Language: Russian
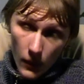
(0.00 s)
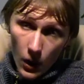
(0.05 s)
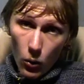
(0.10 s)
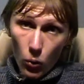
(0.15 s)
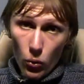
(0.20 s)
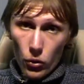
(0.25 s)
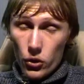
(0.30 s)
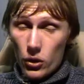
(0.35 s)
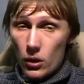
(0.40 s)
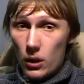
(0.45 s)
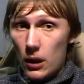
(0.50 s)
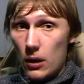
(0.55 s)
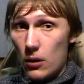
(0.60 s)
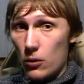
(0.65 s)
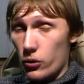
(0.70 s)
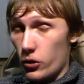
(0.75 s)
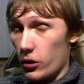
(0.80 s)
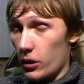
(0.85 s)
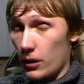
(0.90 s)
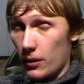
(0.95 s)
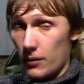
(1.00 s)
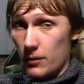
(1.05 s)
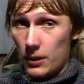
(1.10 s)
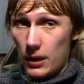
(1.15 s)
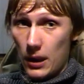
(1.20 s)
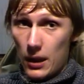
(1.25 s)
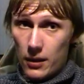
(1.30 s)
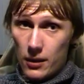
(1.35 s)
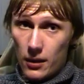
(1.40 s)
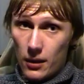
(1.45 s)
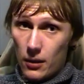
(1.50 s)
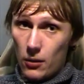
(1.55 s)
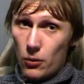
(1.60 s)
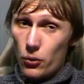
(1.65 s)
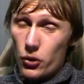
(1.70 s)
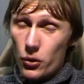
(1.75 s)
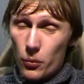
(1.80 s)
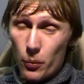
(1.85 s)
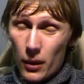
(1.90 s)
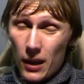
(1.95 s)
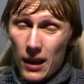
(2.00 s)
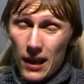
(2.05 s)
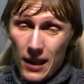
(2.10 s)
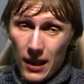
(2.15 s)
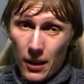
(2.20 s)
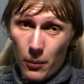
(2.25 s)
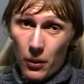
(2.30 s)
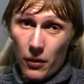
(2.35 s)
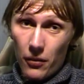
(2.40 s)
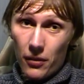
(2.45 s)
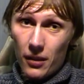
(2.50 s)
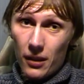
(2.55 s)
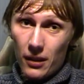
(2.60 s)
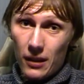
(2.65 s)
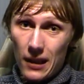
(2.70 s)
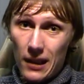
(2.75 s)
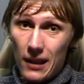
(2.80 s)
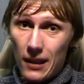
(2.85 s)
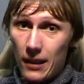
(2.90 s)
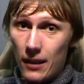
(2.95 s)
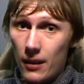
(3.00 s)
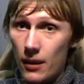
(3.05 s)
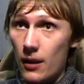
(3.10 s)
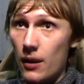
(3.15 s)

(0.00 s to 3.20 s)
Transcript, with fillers: очень хорошая тактика, очень правильная, профессиональная.